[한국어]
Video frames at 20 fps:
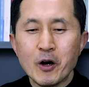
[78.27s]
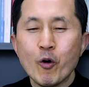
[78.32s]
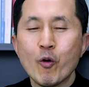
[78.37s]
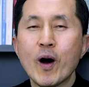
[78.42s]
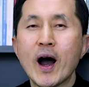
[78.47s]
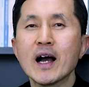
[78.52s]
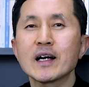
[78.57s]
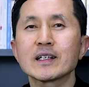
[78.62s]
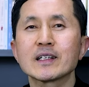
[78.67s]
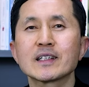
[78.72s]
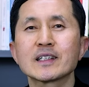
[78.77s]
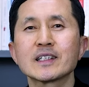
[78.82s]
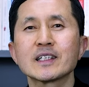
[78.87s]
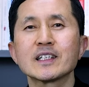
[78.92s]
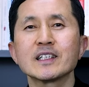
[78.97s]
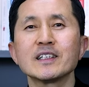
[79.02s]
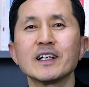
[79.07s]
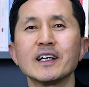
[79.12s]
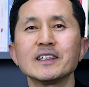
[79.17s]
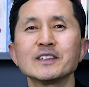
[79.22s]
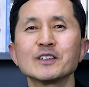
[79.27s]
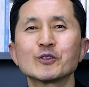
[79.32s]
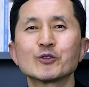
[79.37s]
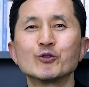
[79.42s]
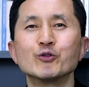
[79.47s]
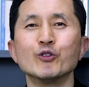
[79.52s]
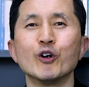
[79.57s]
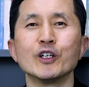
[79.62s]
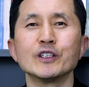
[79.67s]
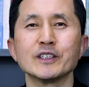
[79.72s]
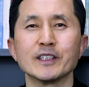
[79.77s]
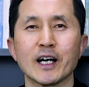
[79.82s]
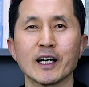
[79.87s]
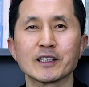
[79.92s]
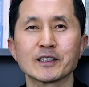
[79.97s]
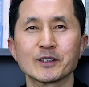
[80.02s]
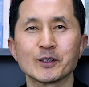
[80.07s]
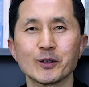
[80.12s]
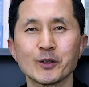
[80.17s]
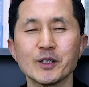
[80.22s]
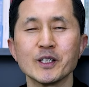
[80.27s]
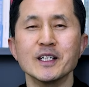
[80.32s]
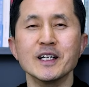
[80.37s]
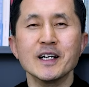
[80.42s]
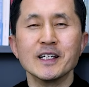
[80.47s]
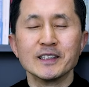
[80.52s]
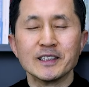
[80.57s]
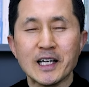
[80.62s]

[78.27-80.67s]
확실한 구원 약속을